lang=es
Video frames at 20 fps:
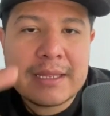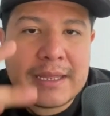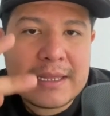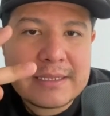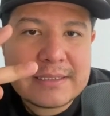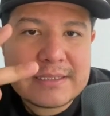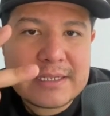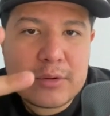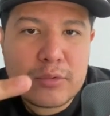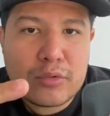
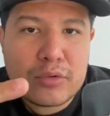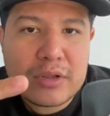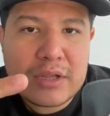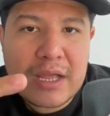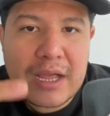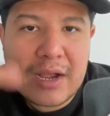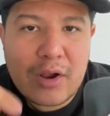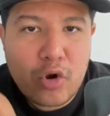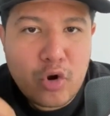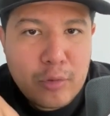en
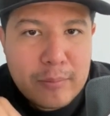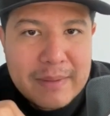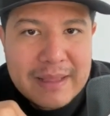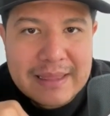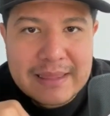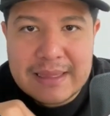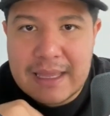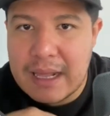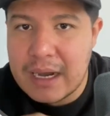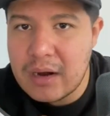segunda,
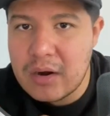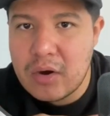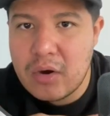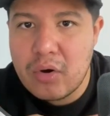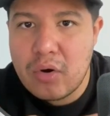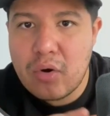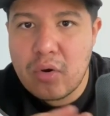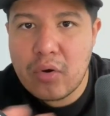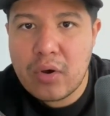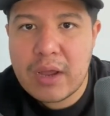comentar
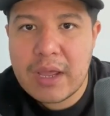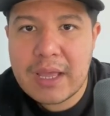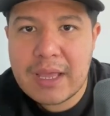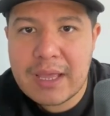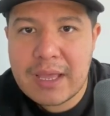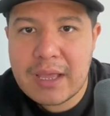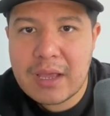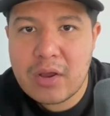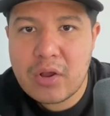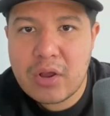lo
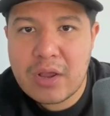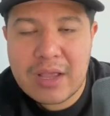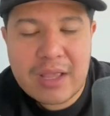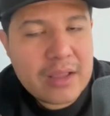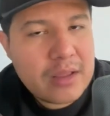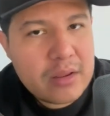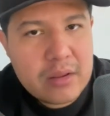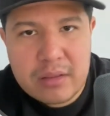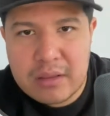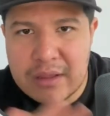que
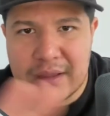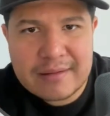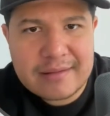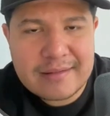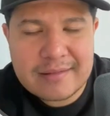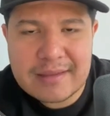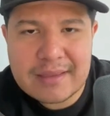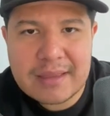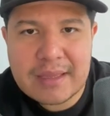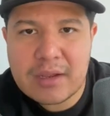
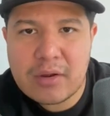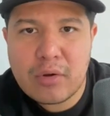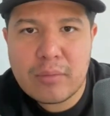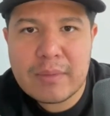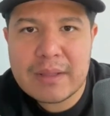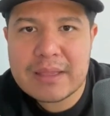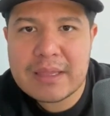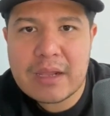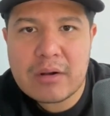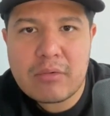necesite
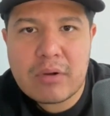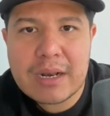comentar,